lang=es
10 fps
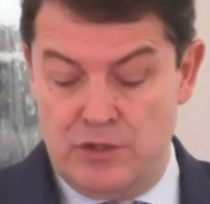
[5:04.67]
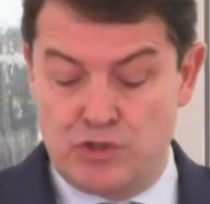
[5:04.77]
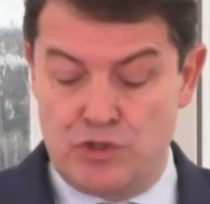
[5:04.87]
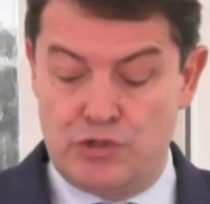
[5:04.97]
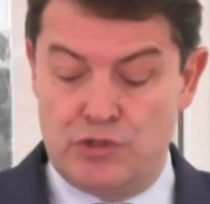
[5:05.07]

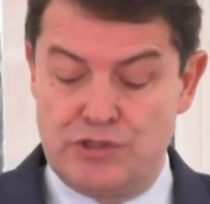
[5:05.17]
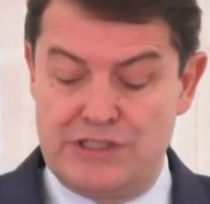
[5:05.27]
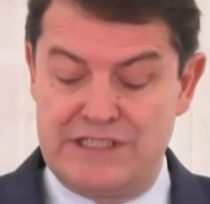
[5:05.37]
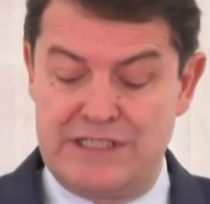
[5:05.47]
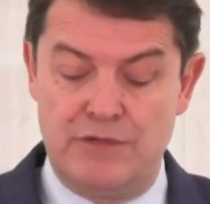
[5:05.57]

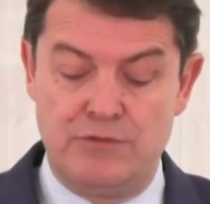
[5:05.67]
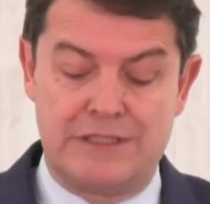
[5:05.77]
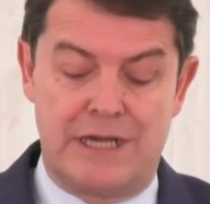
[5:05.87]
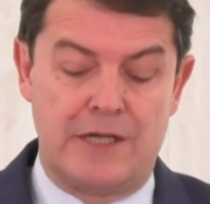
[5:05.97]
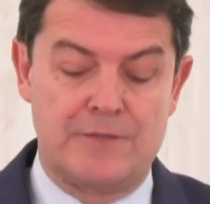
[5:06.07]
nosotros desde
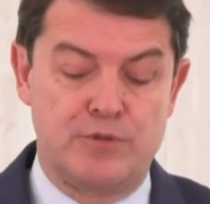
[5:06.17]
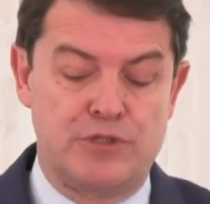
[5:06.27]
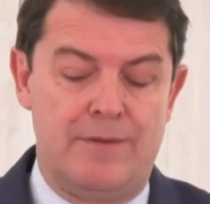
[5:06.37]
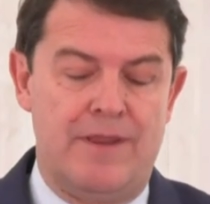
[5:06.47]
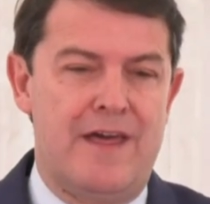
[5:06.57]
nuestra
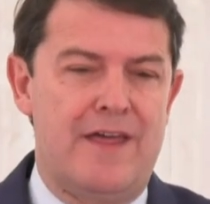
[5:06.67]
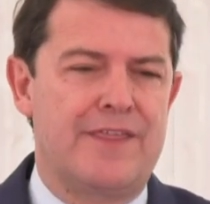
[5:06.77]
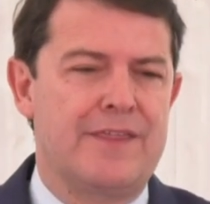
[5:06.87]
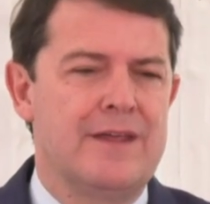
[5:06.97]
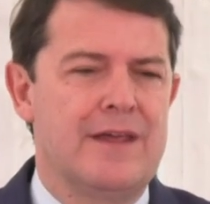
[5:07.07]

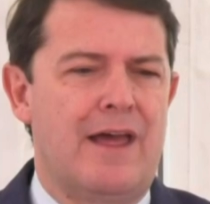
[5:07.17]
responsabilidad